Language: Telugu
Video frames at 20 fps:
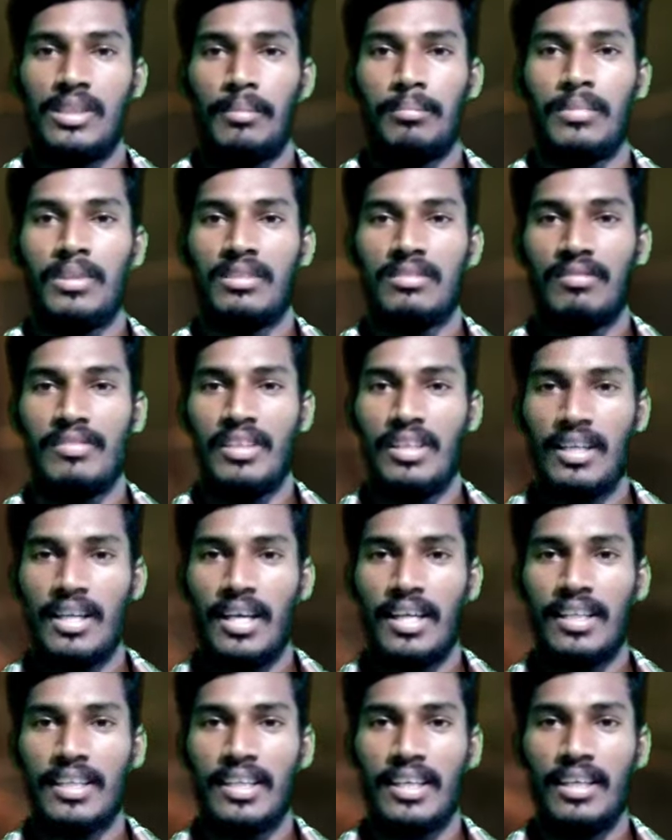శబ్దం
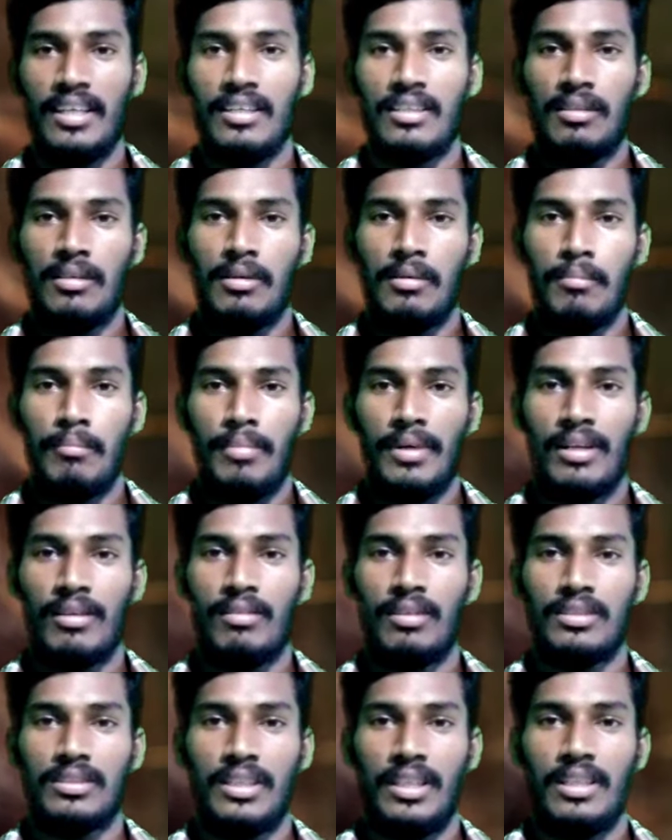వినడానికే
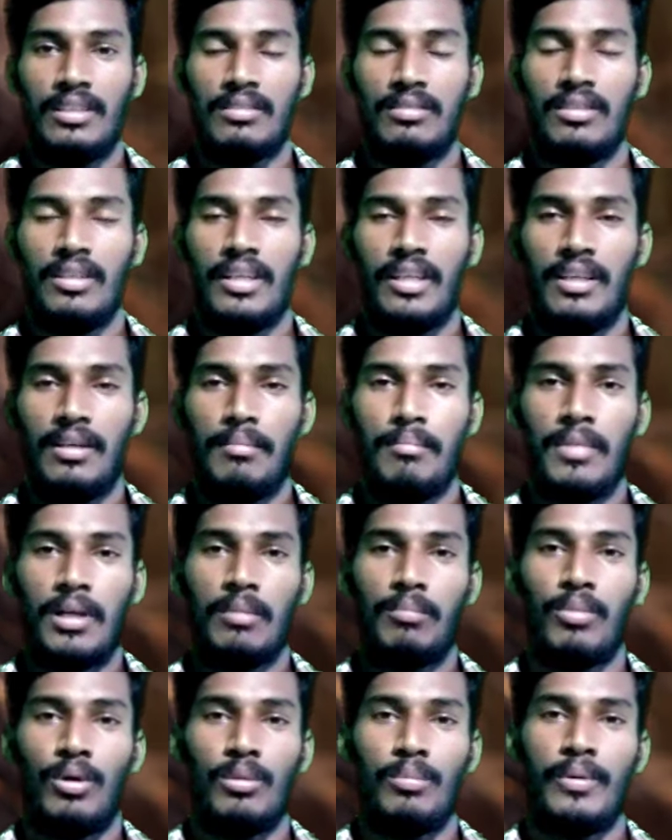పనికొస్తాయనుకుంటే అనుకుంటే
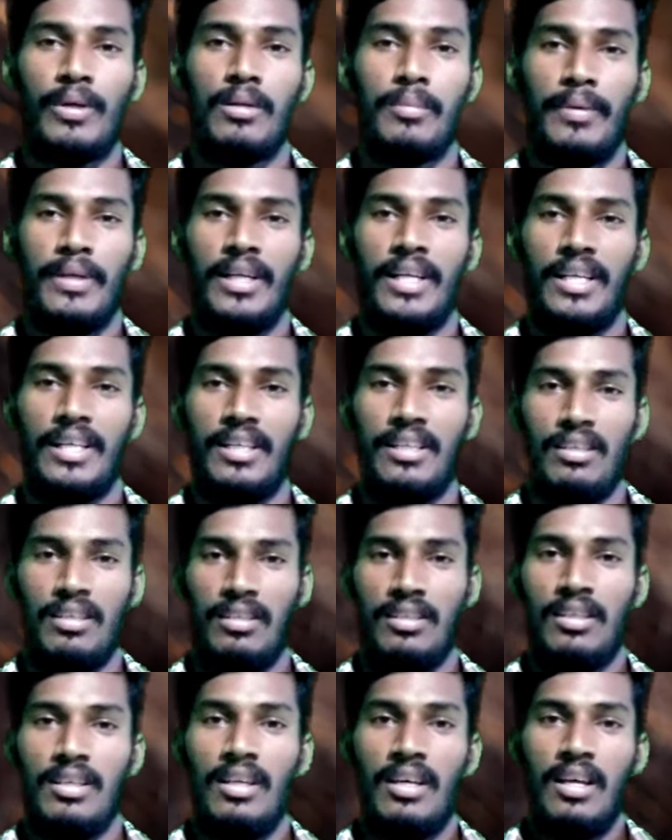మనం పొరపాటు పడినట్టే
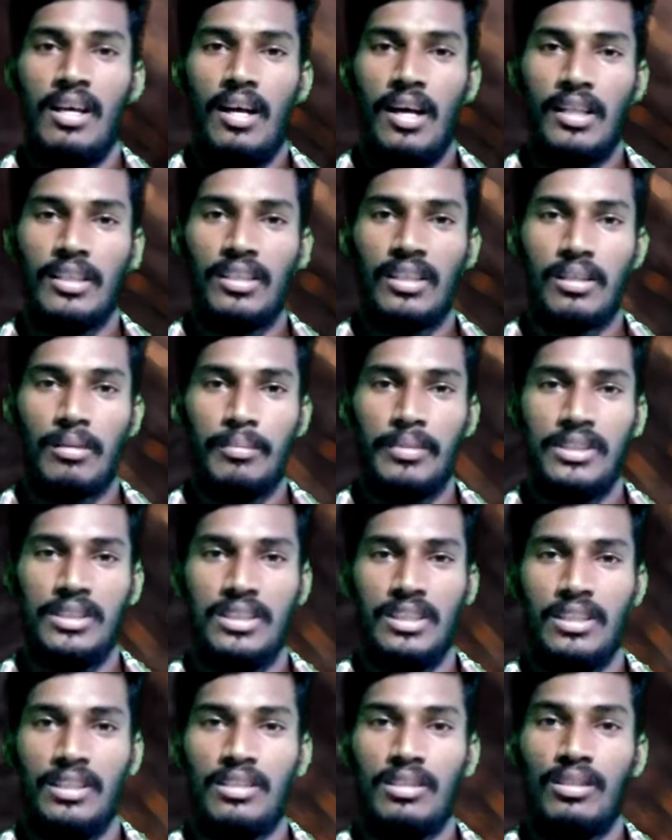అంతకు
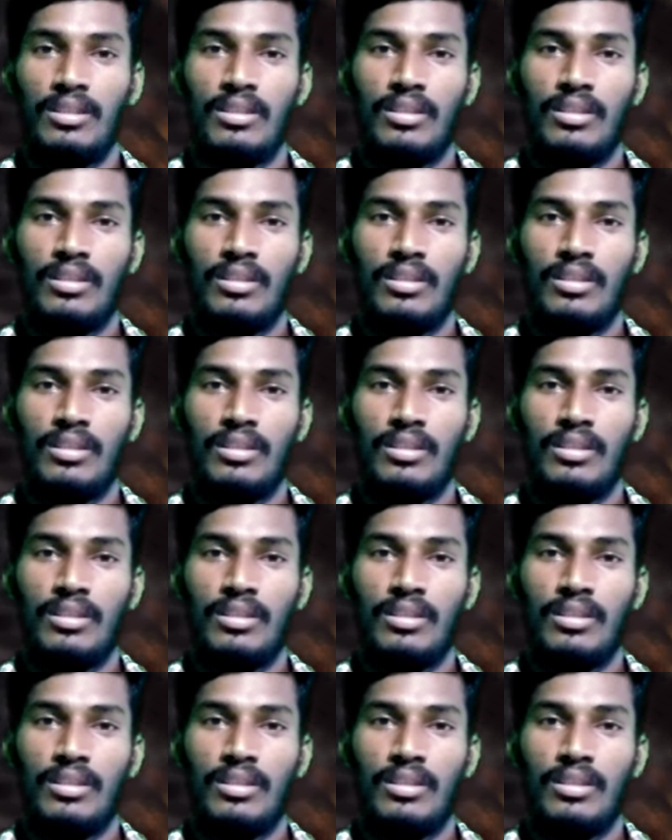మించి